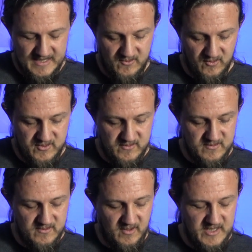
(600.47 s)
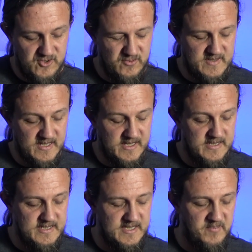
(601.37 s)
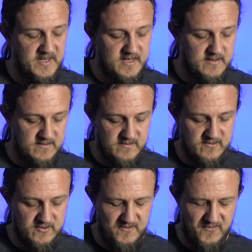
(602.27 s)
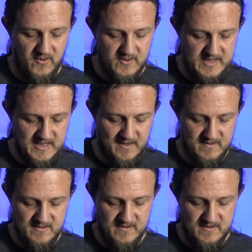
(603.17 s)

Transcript: Donc euh, dans les jeux de Satriani typiques, euh, ce qu'il faut retenir,